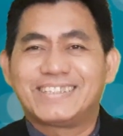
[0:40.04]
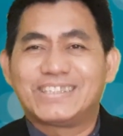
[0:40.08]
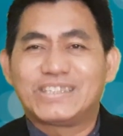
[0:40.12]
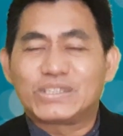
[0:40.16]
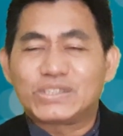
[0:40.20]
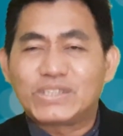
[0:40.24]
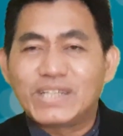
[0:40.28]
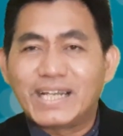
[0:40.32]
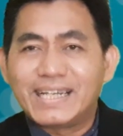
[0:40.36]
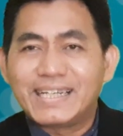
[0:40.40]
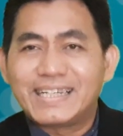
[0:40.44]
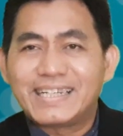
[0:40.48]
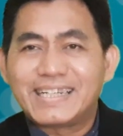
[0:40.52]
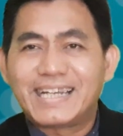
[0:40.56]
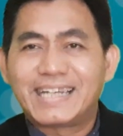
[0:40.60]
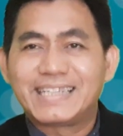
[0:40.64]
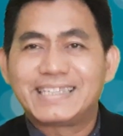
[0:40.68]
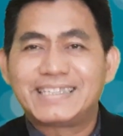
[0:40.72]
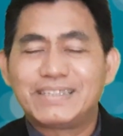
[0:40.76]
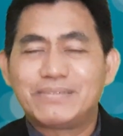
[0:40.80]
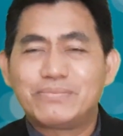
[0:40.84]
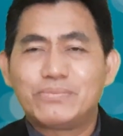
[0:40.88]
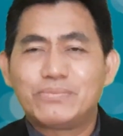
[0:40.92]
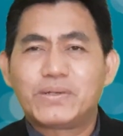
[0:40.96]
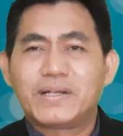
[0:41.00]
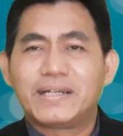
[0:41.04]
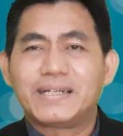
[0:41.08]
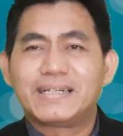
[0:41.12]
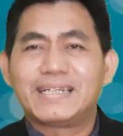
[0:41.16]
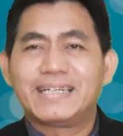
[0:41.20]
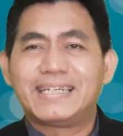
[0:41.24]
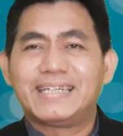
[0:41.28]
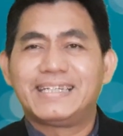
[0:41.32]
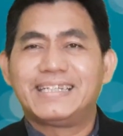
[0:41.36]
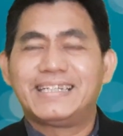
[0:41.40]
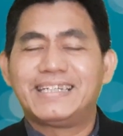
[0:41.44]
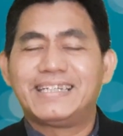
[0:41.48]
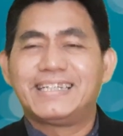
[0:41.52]
Sering kasih,
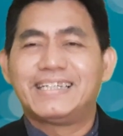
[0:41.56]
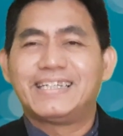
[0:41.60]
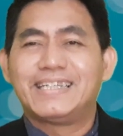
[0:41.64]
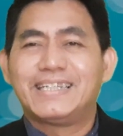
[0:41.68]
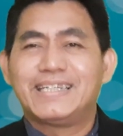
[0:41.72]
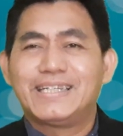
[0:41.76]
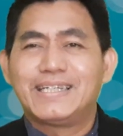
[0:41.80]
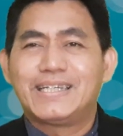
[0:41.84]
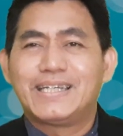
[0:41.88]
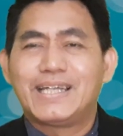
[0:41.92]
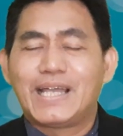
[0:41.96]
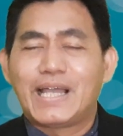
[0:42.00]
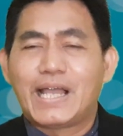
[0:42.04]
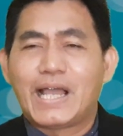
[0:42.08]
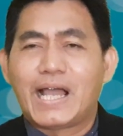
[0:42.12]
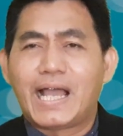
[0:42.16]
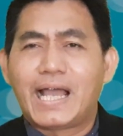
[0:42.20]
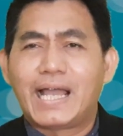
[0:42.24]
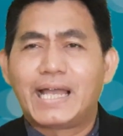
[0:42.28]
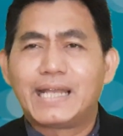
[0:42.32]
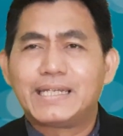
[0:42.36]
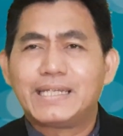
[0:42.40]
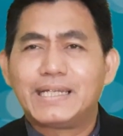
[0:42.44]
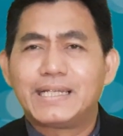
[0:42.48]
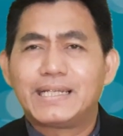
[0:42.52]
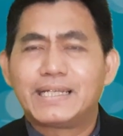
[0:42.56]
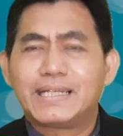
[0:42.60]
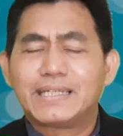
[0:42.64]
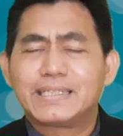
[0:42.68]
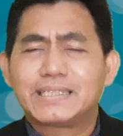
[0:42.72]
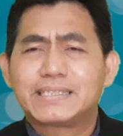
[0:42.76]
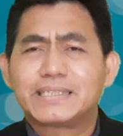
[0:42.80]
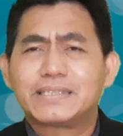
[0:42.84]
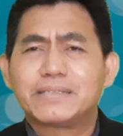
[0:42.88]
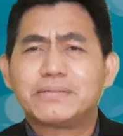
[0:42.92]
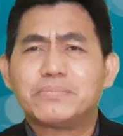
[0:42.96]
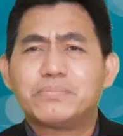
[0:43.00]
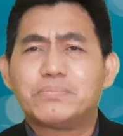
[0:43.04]
bukankah ini adalah
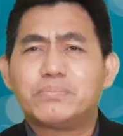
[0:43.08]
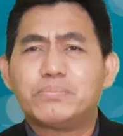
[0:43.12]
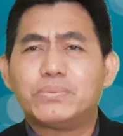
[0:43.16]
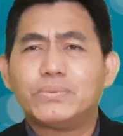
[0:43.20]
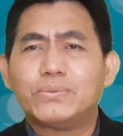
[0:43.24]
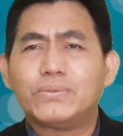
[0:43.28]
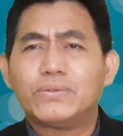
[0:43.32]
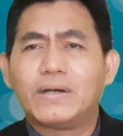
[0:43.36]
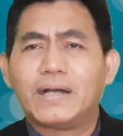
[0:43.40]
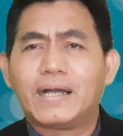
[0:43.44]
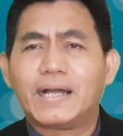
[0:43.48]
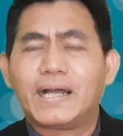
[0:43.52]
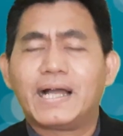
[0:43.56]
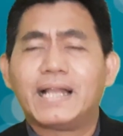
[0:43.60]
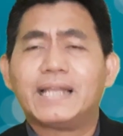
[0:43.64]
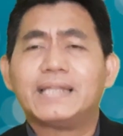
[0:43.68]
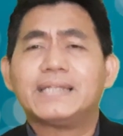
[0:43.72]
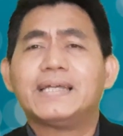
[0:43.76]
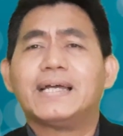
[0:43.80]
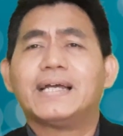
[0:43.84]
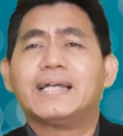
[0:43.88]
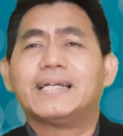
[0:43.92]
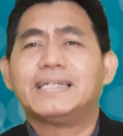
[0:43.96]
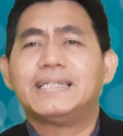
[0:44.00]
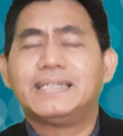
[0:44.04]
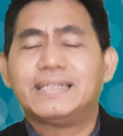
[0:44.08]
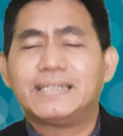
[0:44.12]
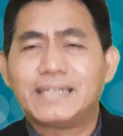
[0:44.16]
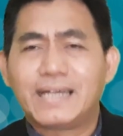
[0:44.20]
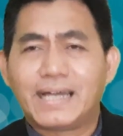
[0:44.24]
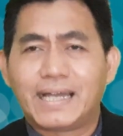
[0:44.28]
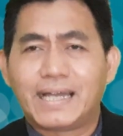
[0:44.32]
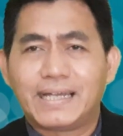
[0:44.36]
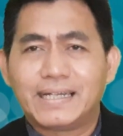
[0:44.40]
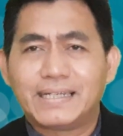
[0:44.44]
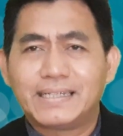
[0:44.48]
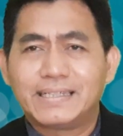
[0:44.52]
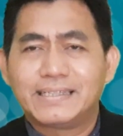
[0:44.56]
sebuah hal yang
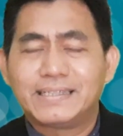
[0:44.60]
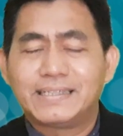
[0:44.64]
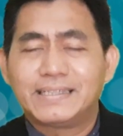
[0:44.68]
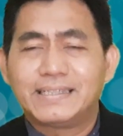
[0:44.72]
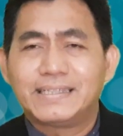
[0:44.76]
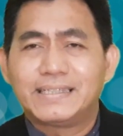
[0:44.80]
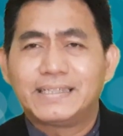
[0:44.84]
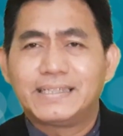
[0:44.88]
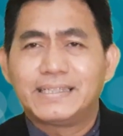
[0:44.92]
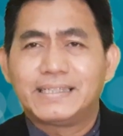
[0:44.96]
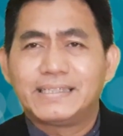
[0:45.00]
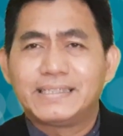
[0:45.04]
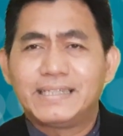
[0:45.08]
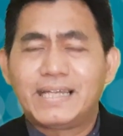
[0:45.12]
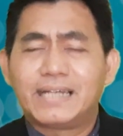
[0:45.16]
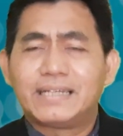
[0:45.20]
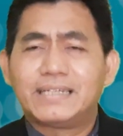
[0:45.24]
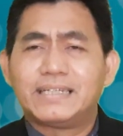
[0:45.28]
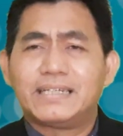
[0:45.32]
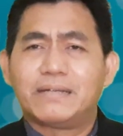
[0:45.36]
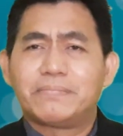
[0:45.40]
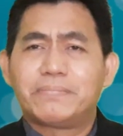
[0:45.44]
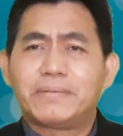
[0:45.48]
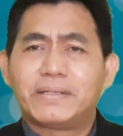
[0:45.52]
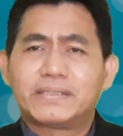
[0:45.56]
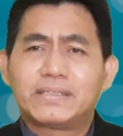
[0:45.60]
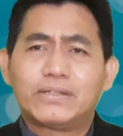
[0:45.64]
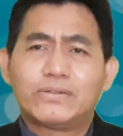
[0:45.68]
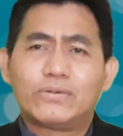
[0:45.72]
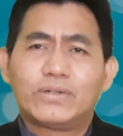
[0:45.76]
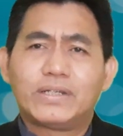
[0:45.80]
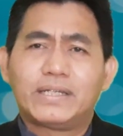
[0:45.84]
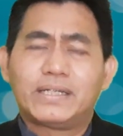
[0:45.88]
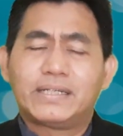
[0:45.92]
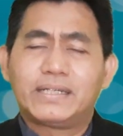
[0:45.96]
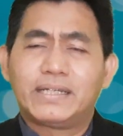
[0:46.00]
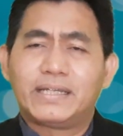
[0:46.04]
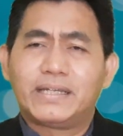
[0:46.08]
indah yang didapatkan
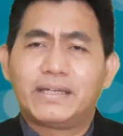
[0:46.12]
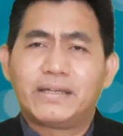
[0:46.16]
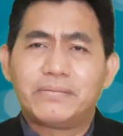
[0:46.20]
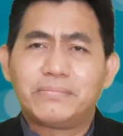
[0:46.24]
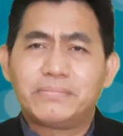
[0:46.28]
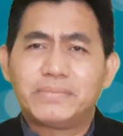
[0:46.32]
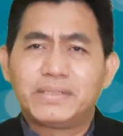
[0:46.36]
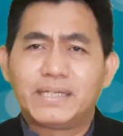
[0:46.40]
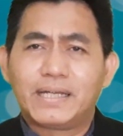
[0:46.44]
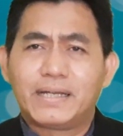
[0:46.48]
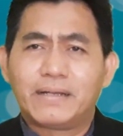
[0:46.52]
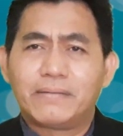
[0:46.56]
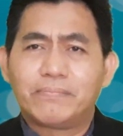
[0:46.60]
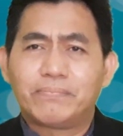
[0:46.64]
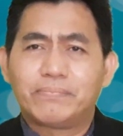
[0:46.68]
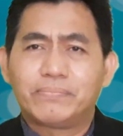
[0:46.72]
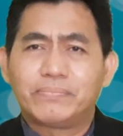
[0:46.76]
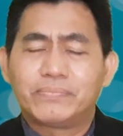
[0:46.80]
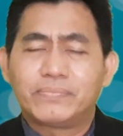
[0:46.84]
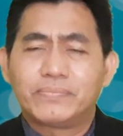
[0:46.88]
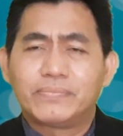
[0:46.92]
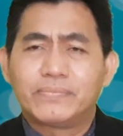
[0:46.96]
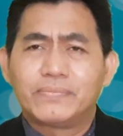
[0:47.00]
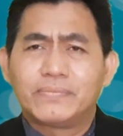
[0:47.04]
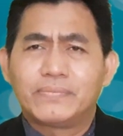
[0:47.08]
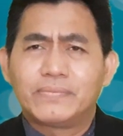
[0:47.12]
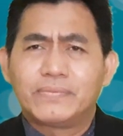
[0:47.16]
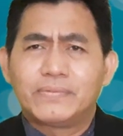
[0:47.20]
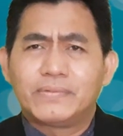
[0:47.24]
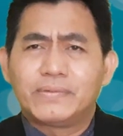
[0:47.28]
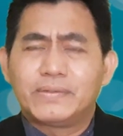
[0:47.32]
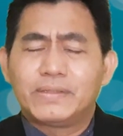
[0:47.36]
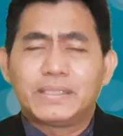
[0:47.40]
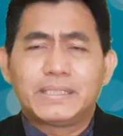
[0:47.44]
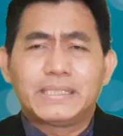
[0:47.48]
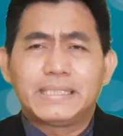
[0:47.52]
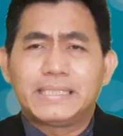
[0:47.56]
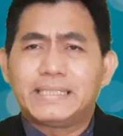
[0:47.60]
oleh Nehemia?
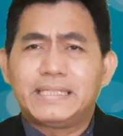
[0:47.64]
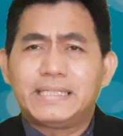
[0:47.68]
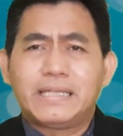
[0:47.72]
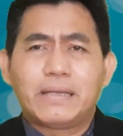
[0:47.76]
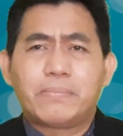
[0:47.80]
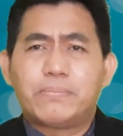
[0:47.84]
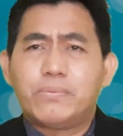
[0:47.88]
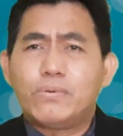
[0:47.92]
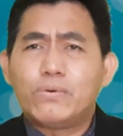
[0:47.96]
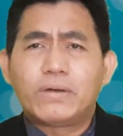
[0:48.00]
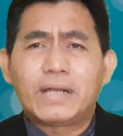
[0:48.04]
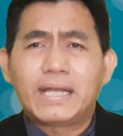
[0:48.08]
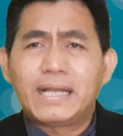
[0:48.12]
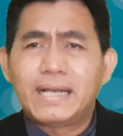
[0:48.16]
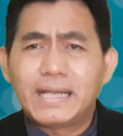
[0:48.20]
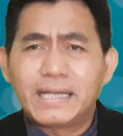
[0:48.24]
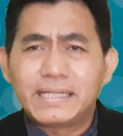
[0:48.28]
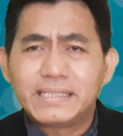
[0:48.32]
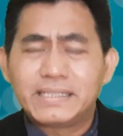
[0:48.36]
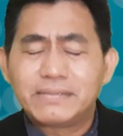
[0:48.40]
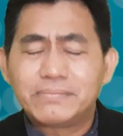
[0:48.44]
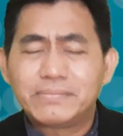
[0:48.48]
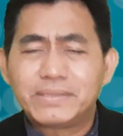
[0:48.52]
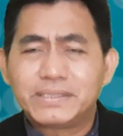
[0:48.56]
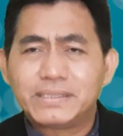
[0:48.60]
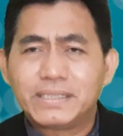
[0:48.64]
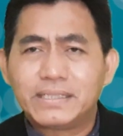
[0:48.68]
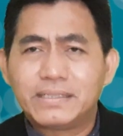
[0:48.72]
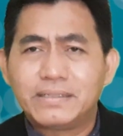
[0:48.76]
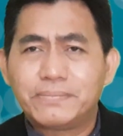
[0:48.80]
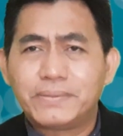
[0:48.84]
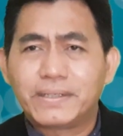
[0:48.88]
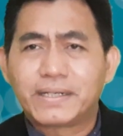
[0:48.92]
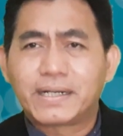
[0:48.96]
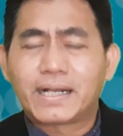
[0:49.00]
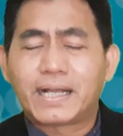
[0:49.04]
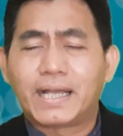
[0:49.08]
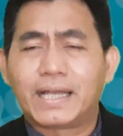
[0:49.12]
Dia bukan hanya menjadi
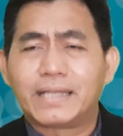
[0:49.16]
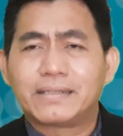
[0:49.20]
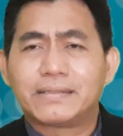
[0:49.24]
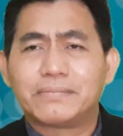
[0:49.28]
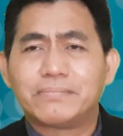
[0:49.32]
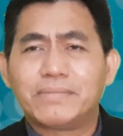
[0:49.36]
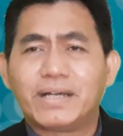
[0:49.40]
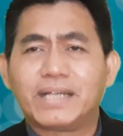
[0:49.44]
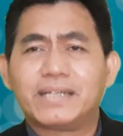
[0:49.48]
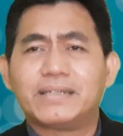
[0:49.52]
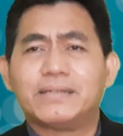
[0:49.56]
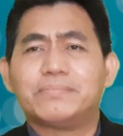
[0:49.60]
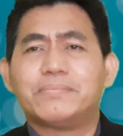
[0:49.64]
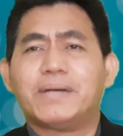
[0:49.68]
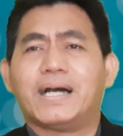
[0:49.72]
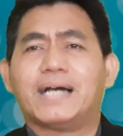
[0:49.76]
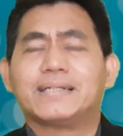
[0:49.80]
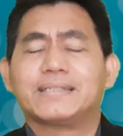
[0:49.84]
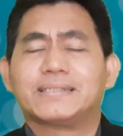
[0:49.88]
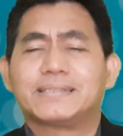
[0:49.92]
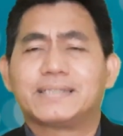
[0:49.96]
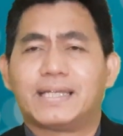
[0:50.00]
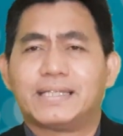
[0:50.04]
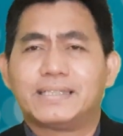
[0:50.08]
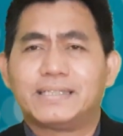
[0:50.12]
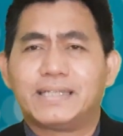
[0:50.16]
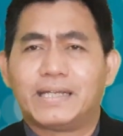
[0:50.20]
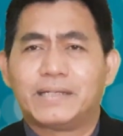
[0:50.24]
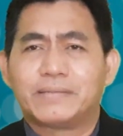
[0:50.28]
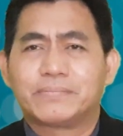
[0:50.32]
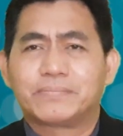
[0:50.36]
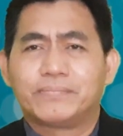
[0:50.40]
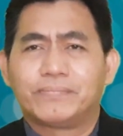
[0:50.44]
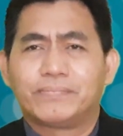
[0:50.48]
berkat bagi bangsanya,